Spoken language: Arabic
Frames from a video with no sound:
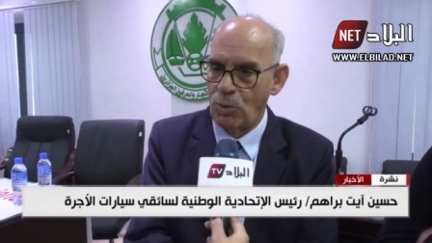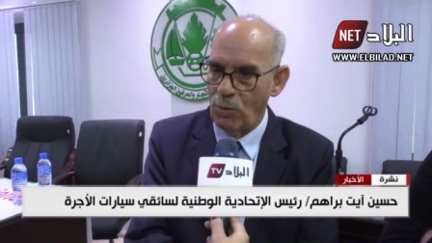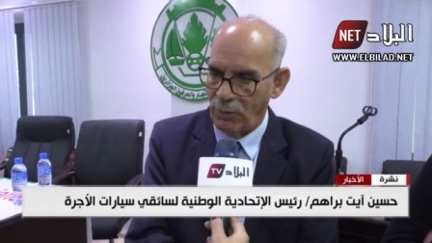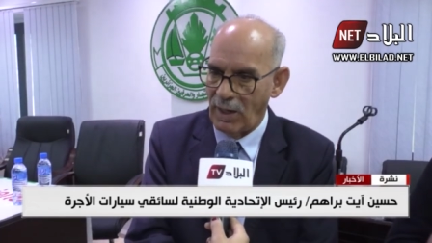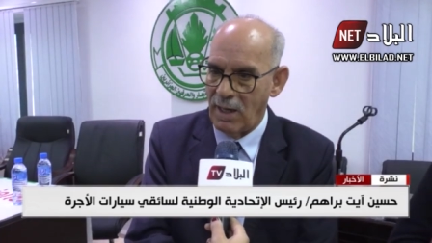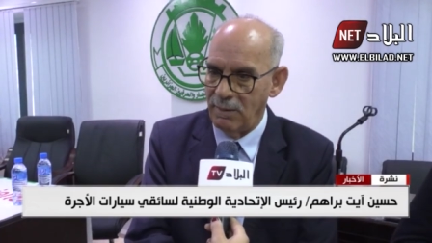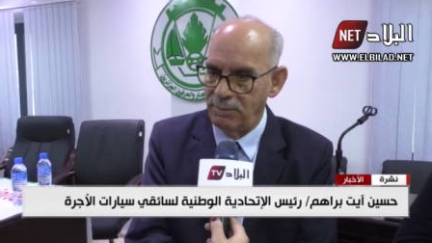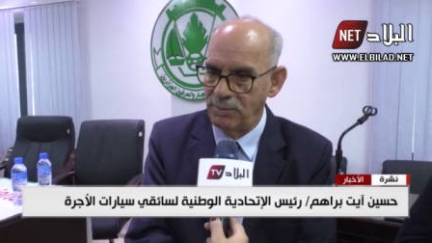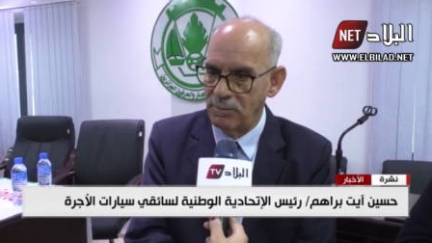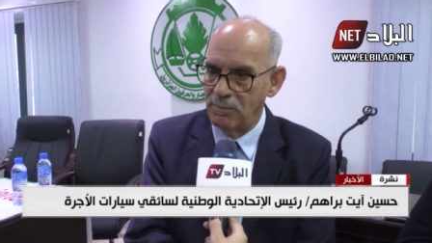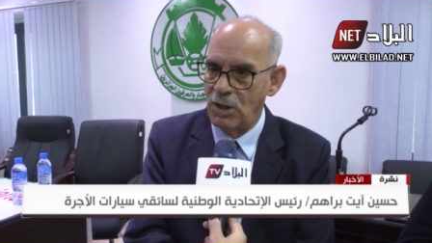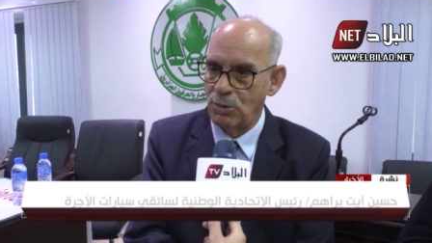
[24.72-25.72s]
متوفرة
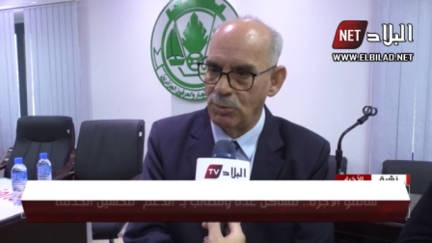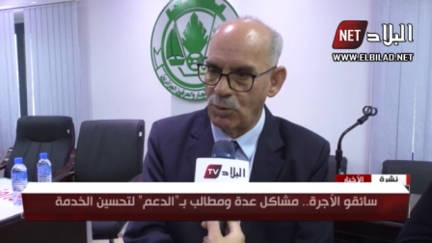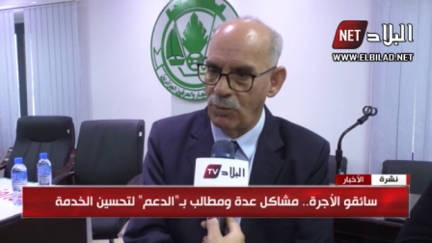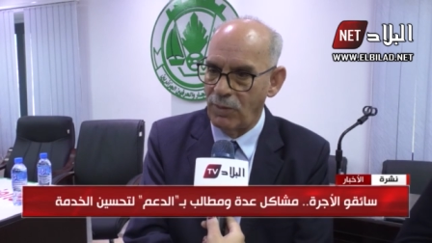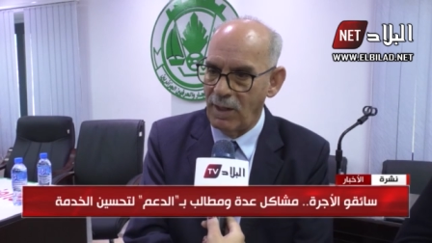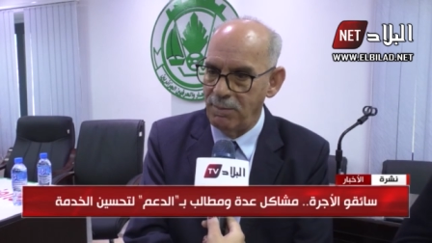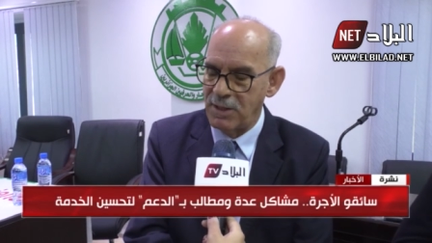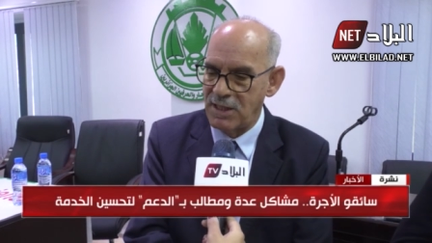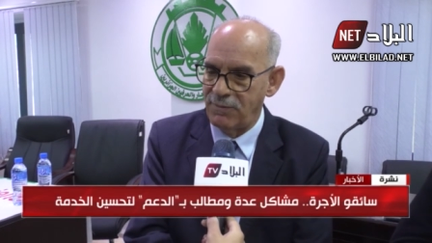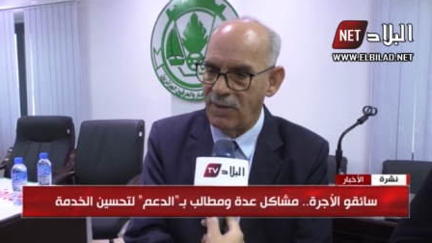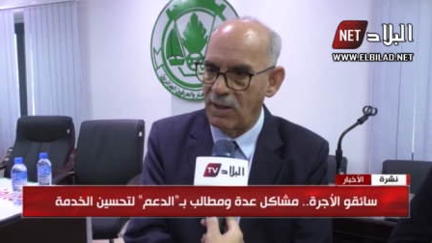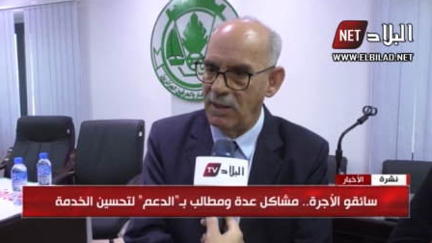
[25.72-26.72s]
ماهيش متوفره
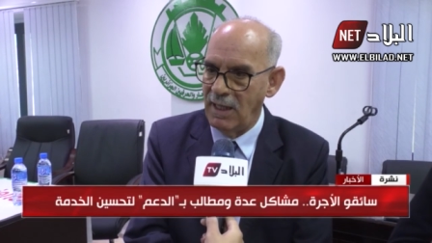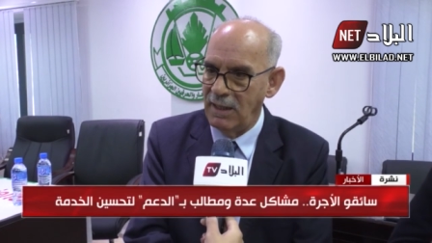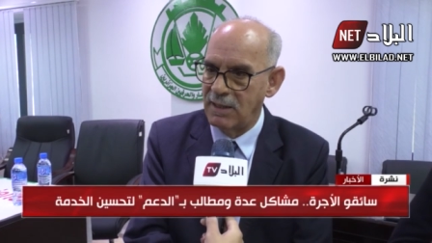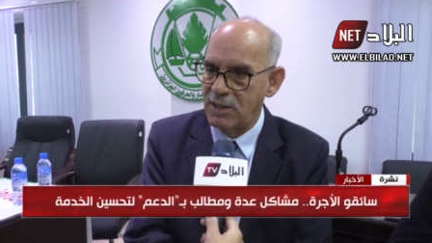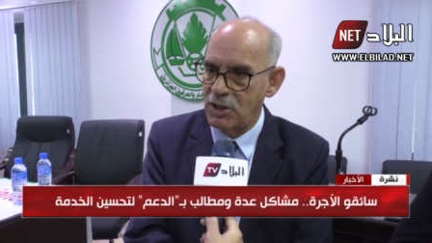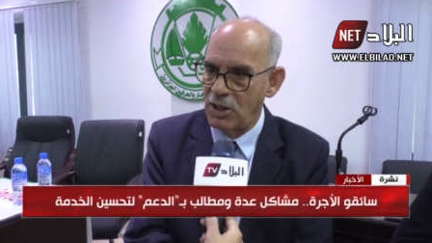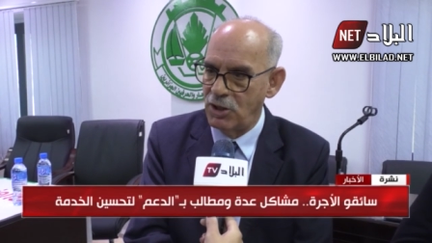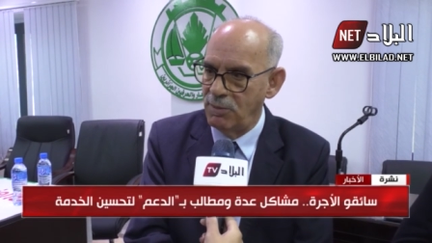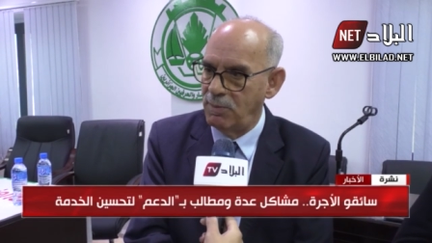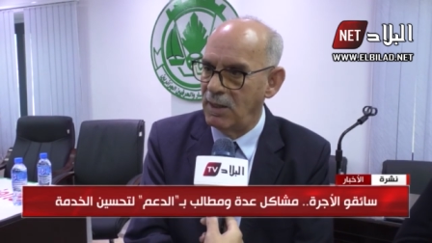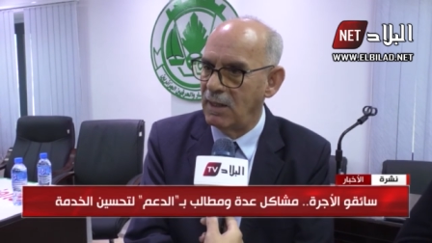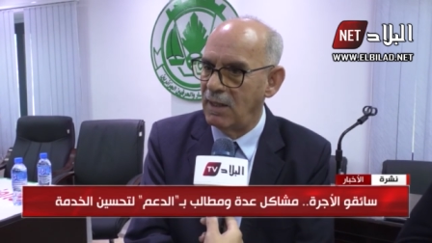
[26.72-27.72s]
بصفه يعني
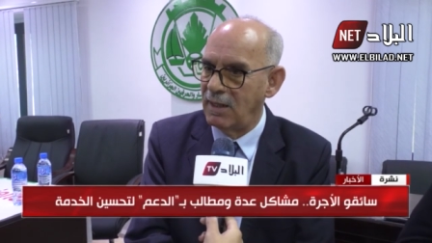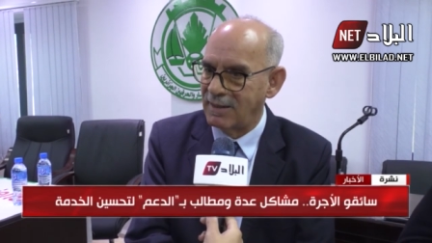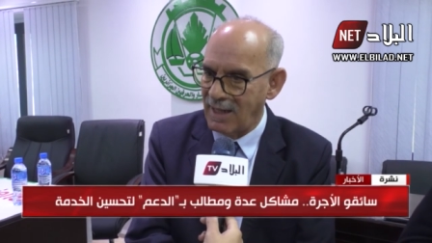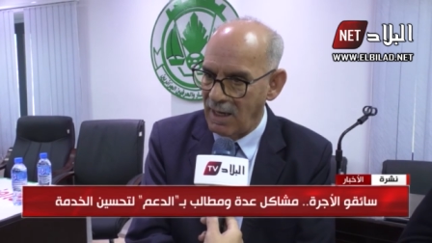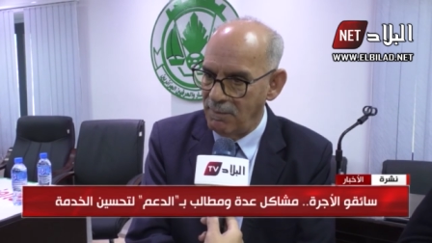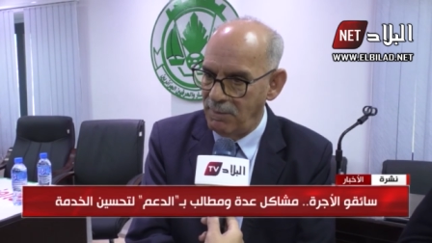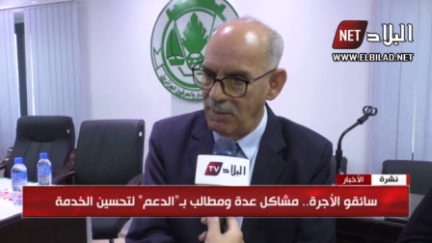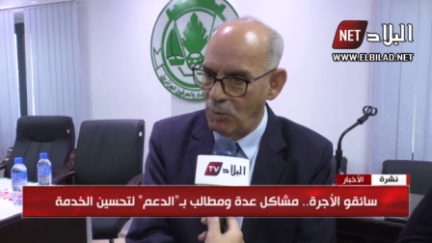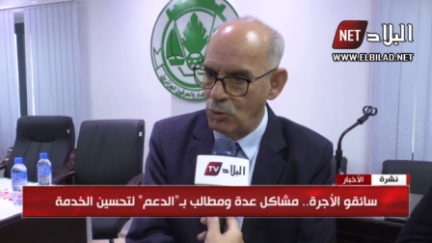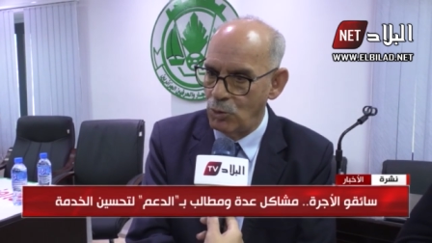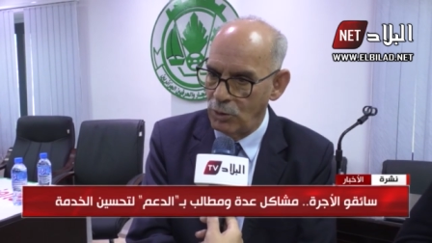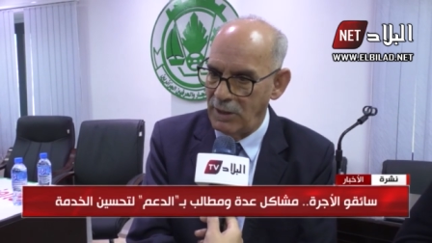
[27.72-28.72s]
تستجيب للطلب
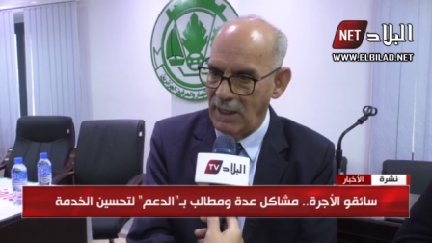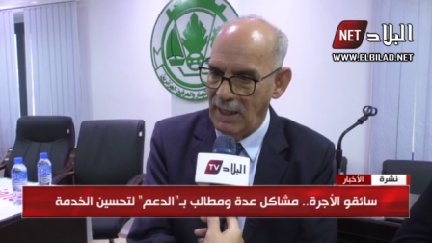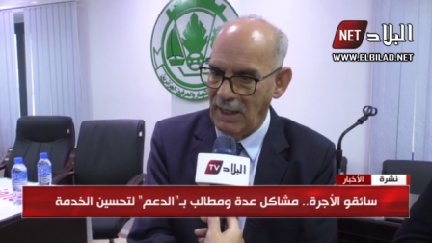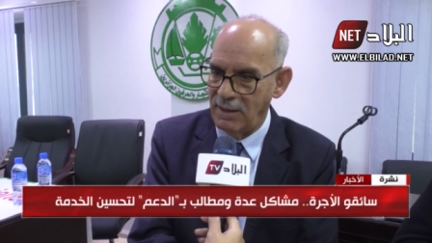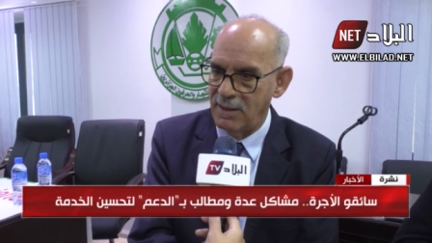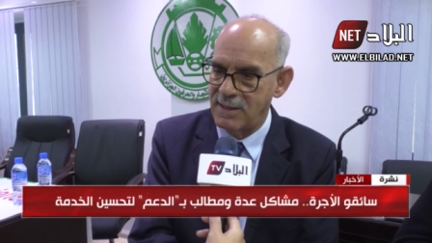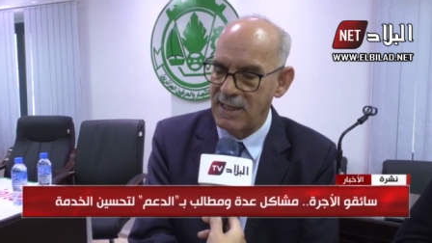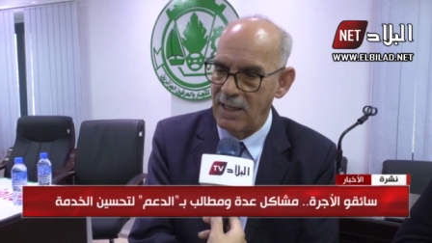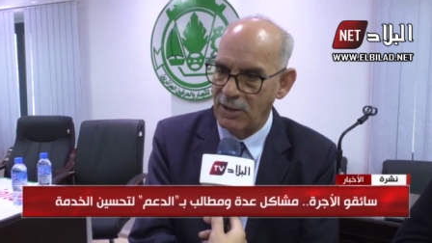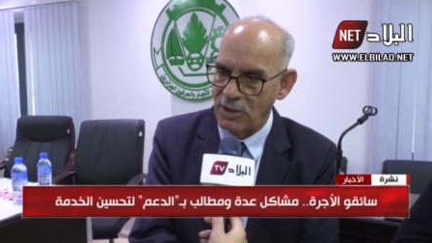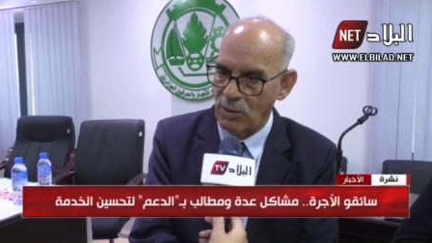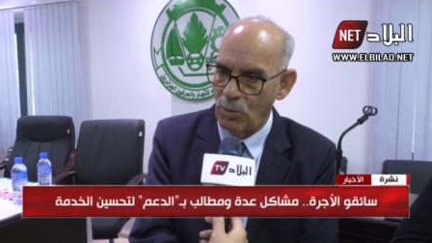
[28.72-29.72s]
الموجود يعني عدد
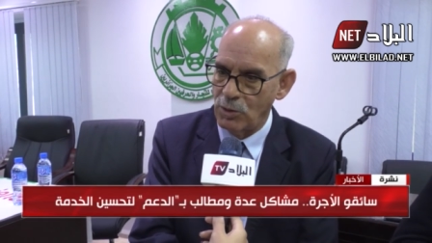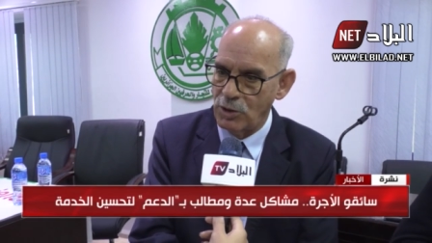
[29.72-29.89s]
سائقات